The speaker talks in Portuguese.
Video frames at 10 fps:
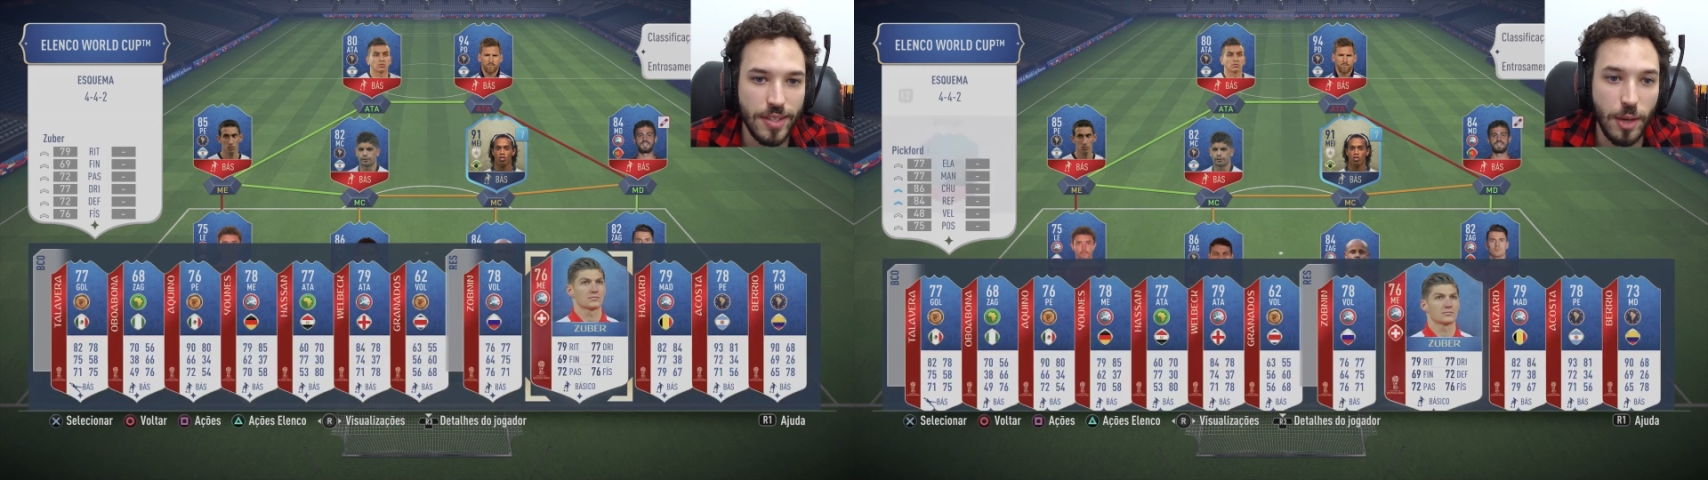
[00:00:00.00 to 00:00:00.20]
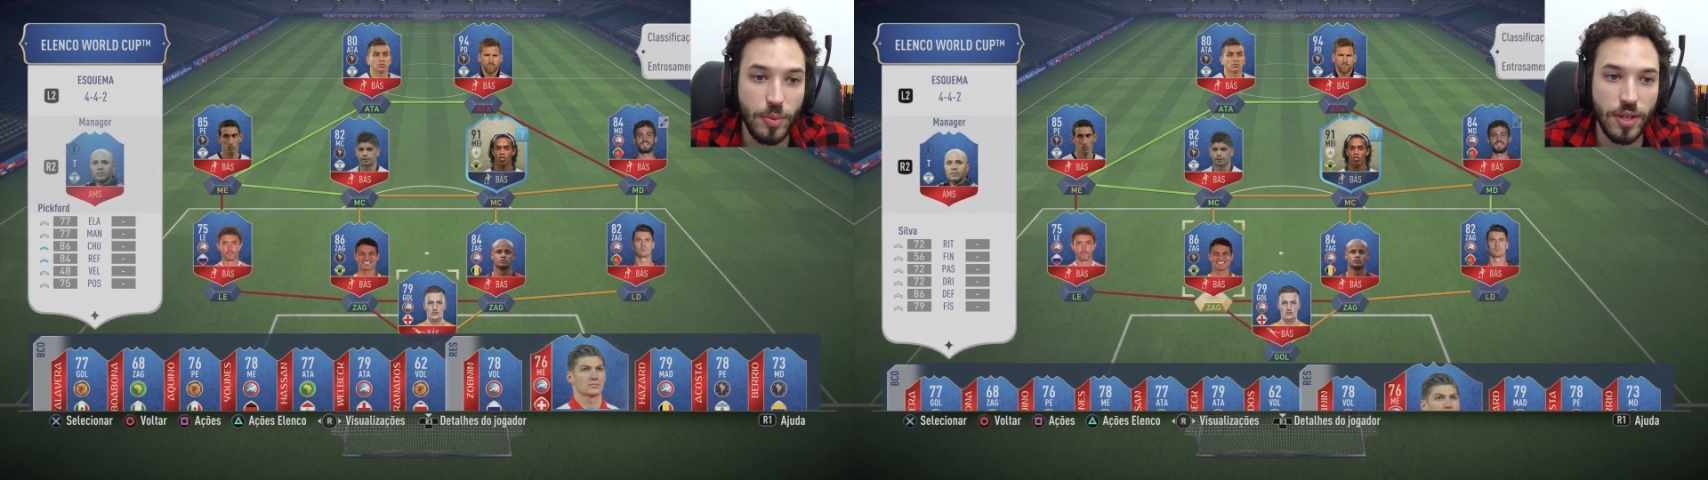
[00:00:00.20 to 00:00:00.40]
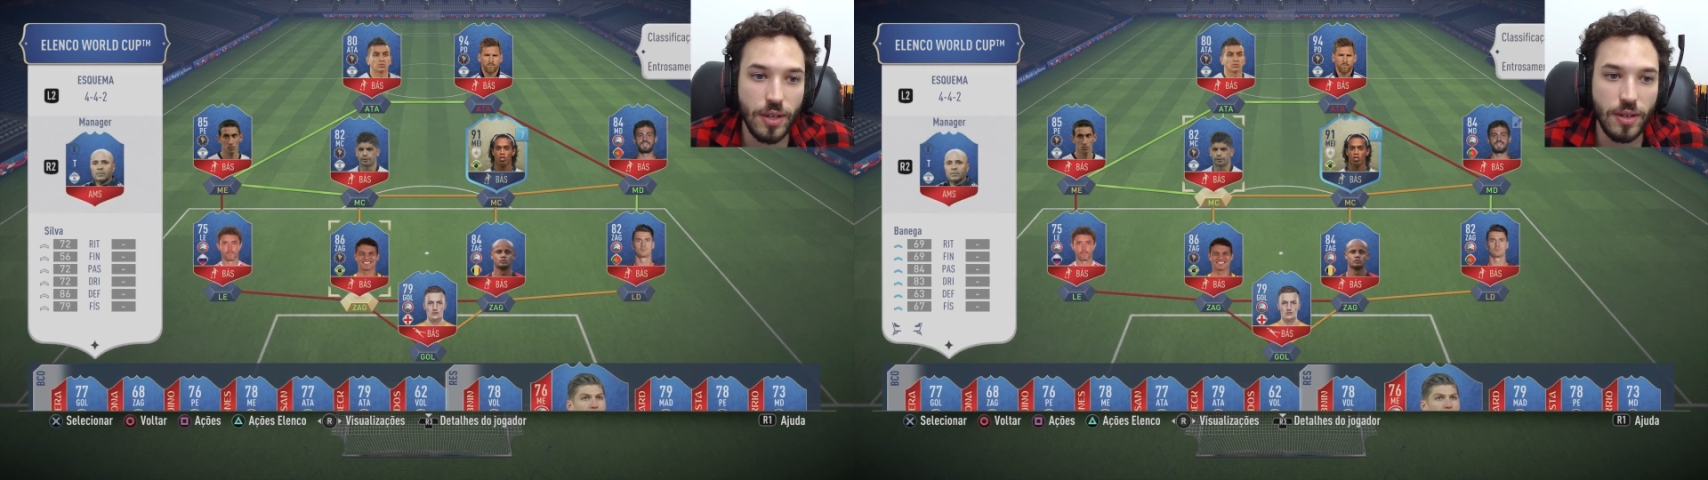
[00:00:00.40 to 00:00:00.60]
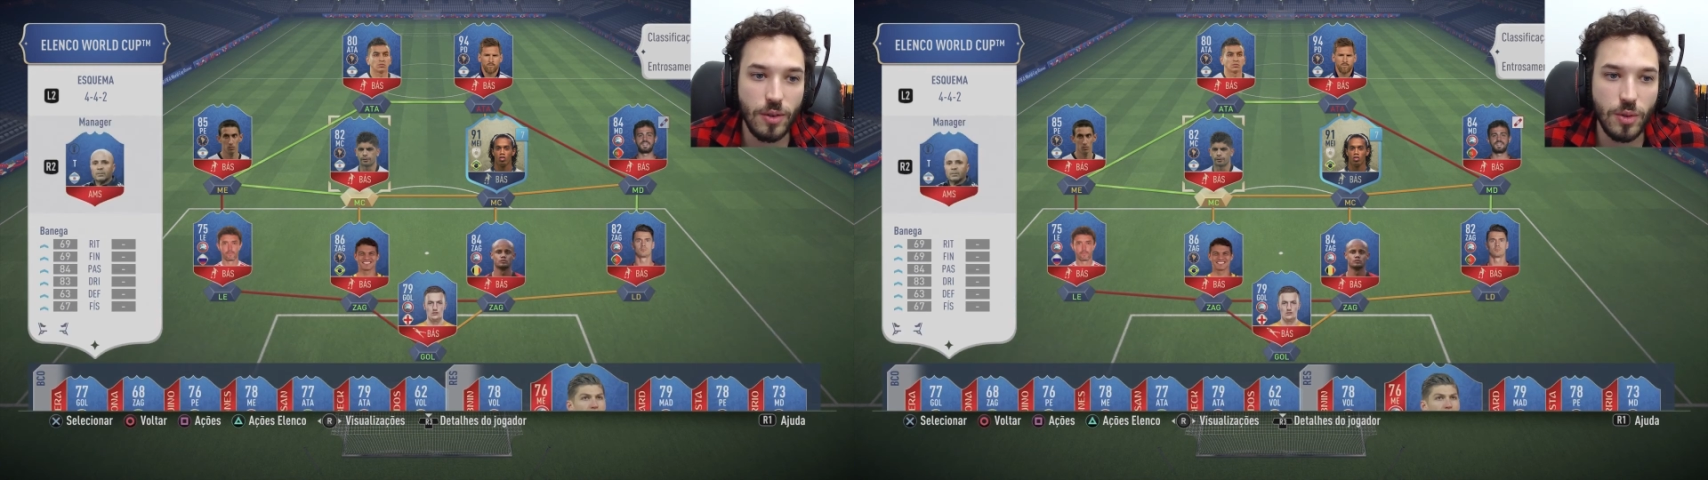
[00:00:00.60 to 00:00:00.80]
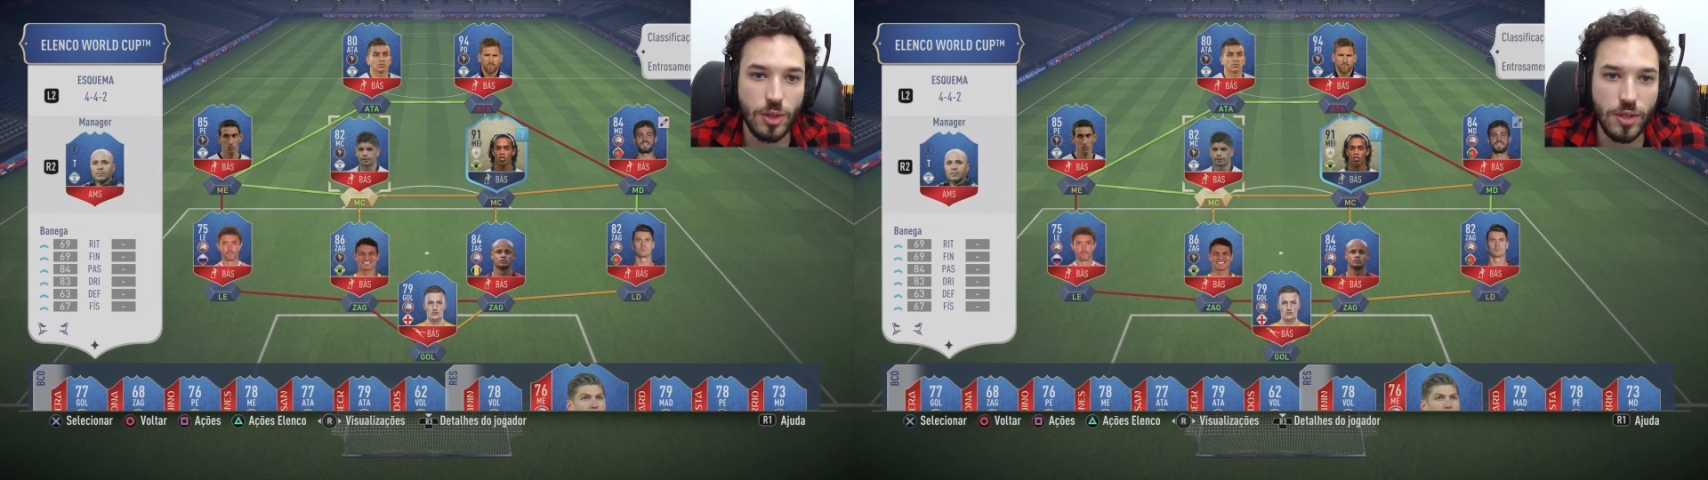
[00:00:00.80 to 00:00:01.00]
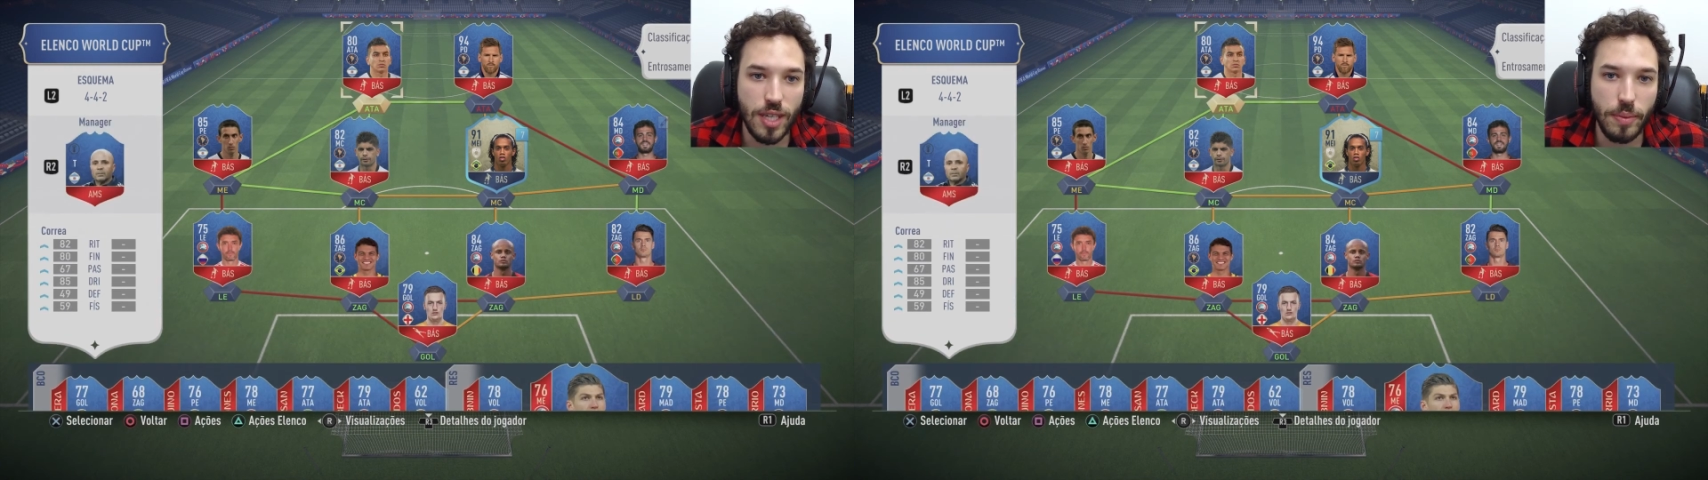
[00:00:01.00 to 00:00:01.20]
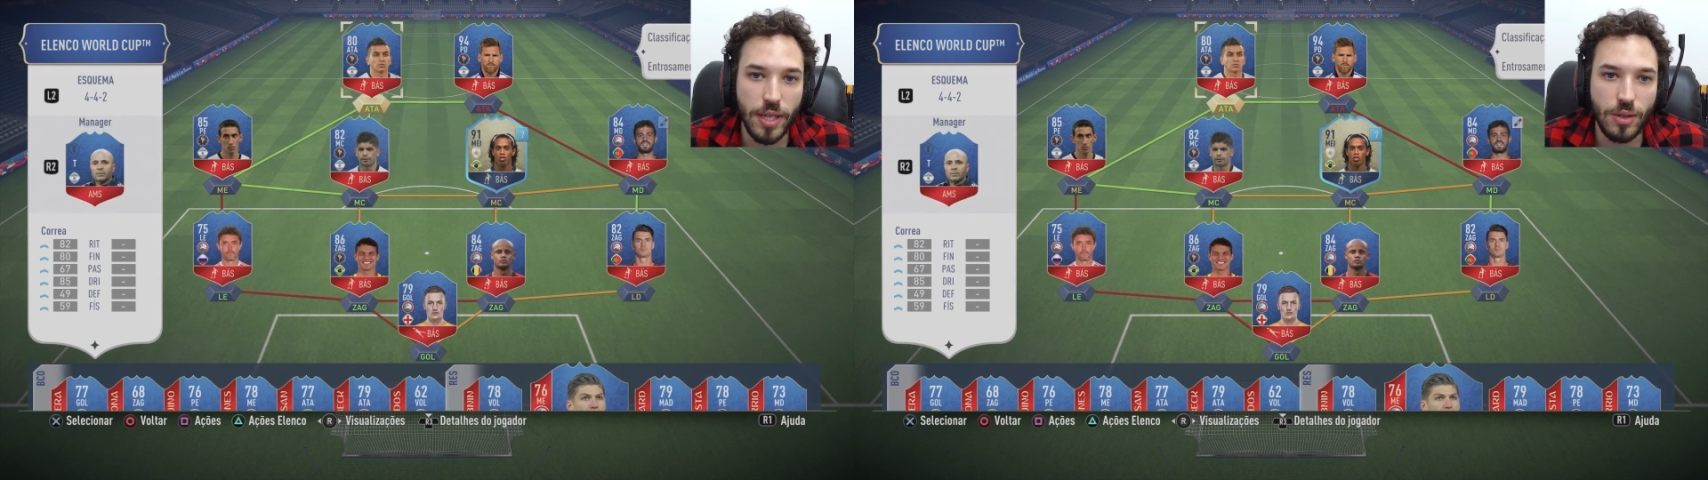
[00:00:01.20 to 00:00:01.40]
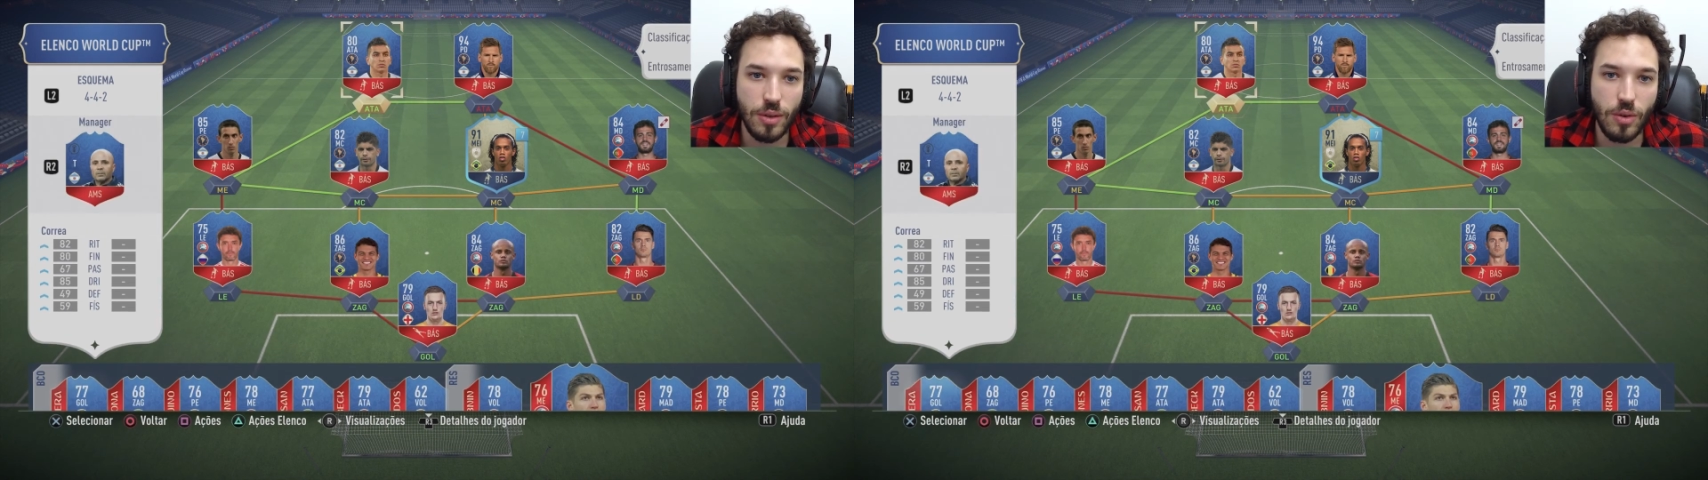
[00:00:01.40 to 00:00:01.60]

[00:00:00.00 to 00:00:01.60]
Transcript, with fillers: até porque o entrosamento